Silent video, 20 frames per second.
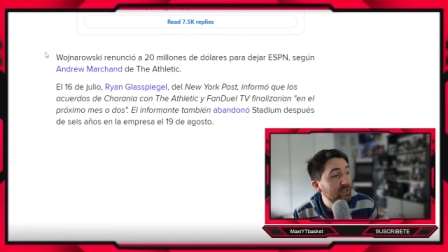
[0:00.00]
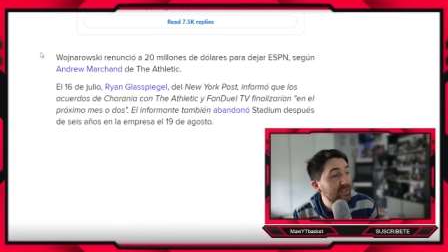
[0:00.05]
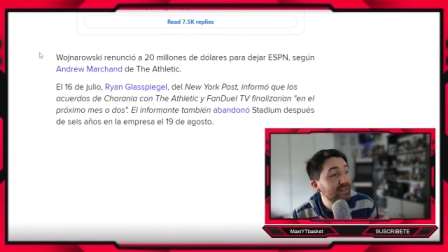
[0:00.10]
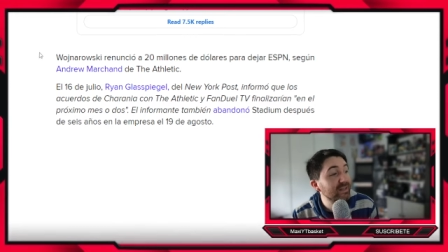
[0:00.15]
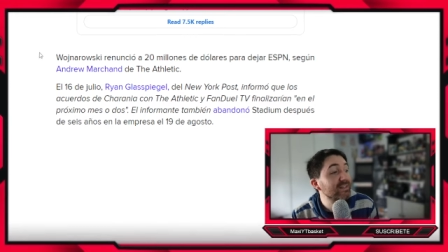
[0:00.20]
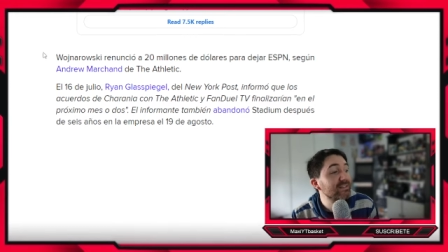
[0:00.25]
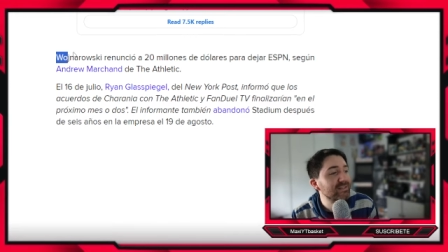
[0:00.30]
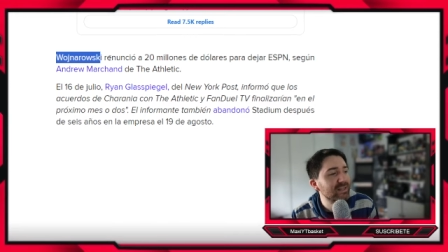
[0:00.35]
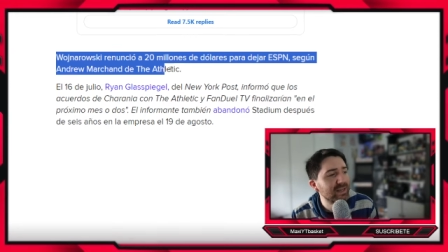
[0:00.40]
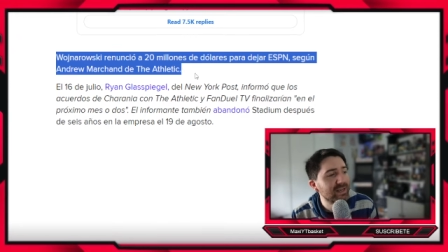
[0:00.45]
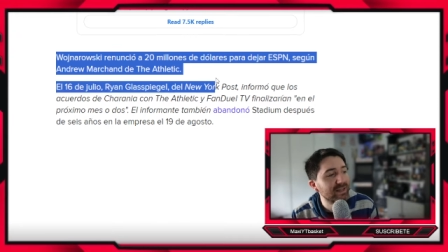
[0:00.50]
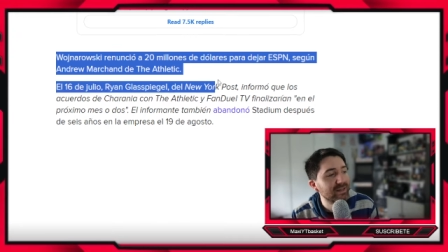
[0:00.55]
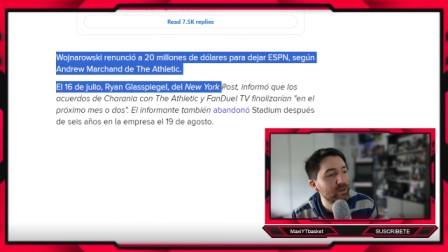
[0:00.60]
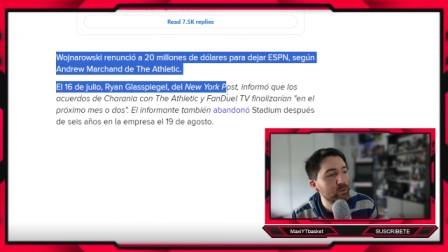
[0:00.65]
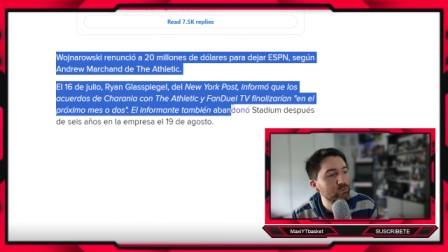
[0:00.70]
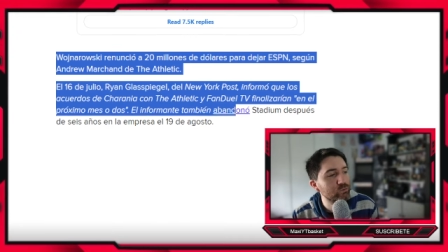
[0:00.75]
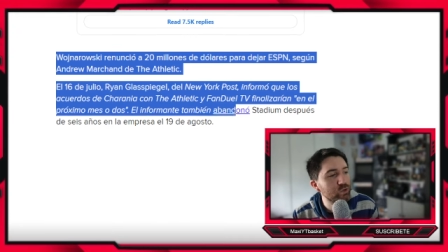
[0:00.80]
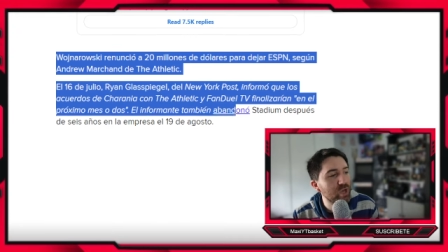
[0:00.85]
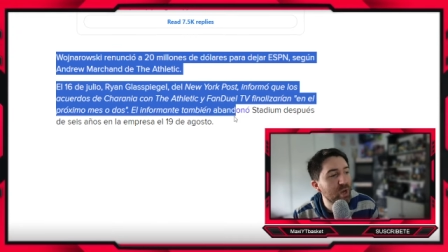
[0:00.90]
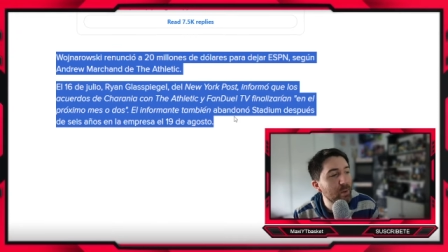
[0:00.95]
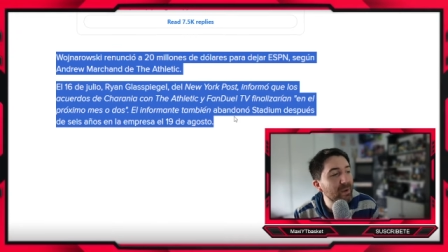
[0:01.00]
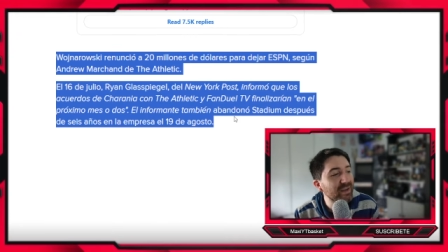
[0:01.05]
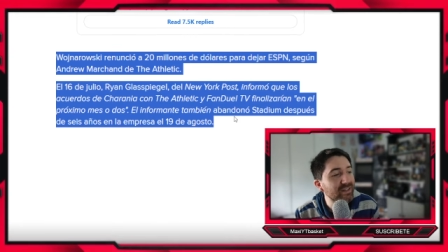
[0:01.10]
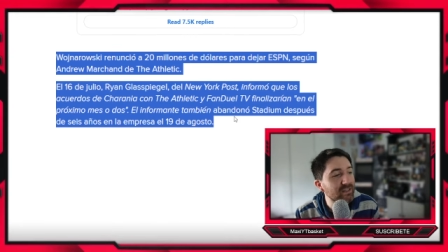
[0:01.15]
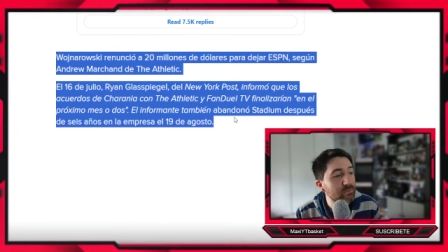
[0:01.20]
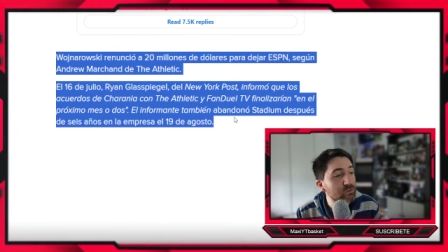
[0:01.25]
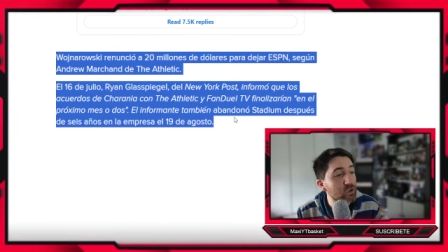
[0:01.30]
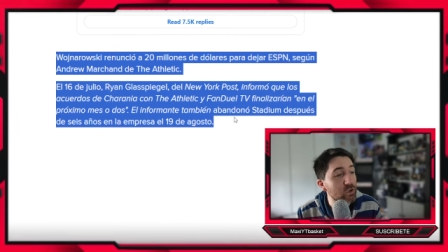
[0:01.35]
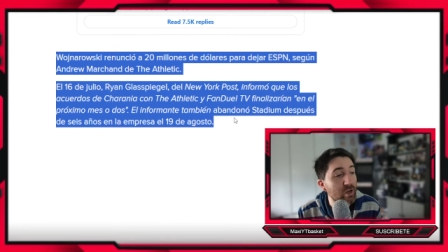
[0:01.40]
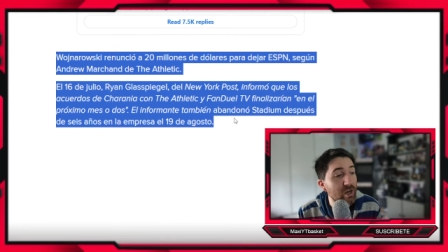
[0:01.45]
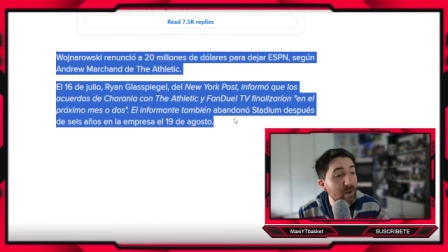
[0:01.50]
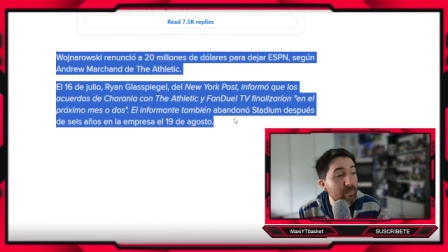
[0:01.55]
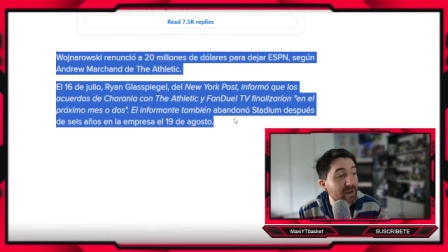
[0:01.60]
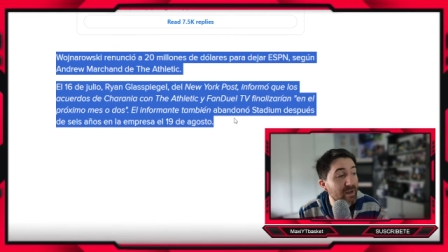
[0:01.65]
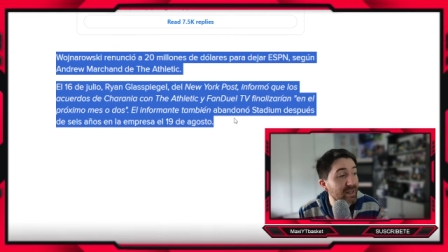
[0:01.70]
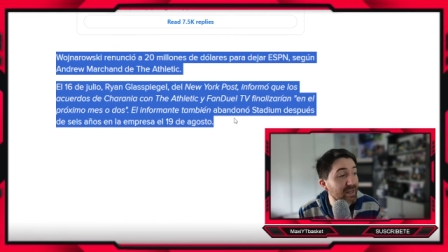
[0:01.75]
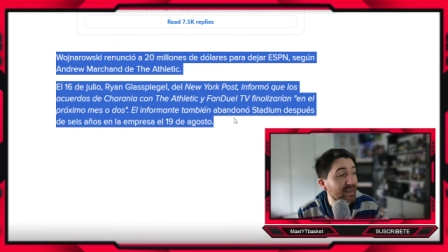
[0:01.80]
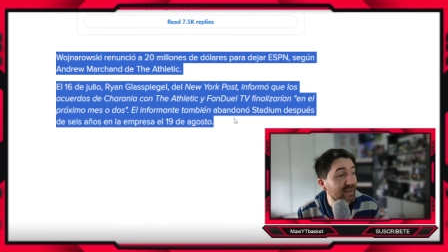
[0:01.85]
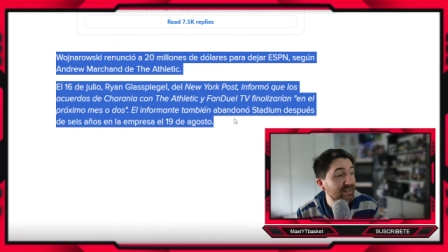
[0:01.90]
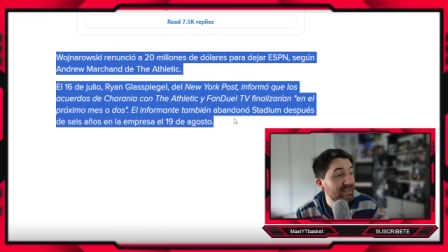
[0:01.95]
que dicen que renunció a 20 millones de dólares
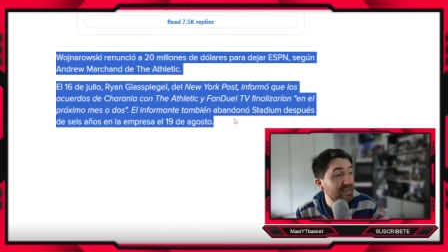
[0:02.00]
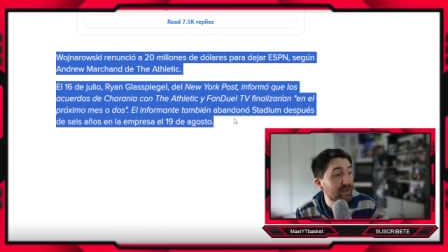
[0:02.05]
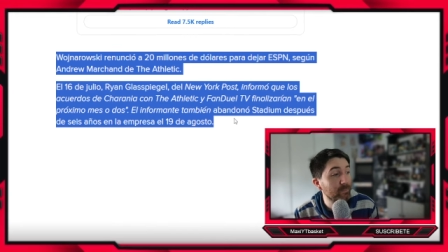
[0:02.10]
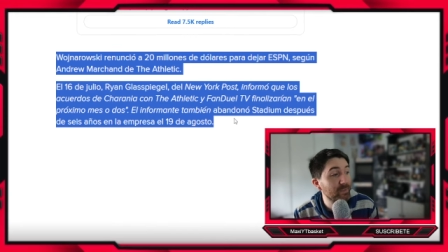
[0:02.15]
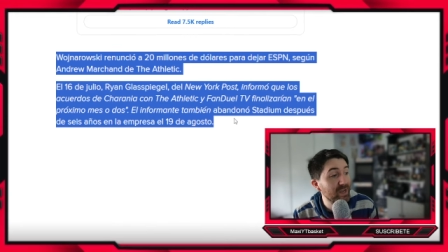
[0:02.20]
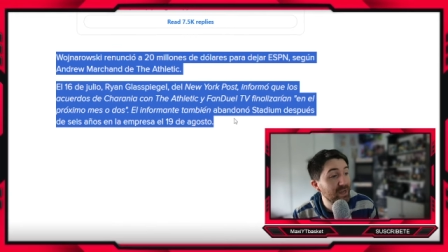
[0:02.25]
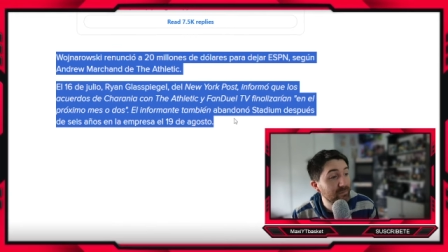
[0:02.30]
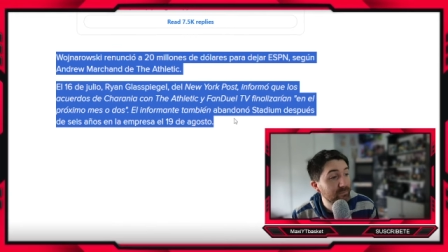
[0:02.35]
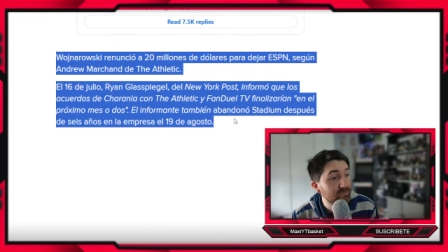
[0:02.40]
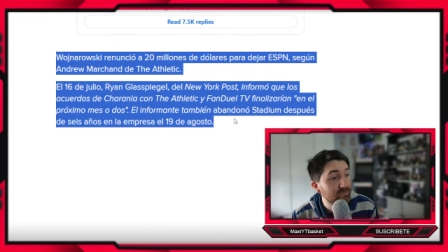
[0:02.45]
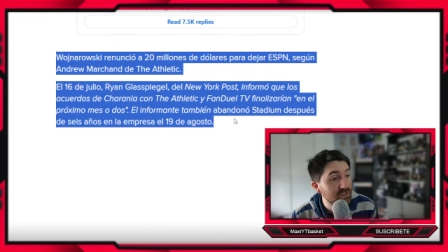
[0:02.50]
para dejar ESPN,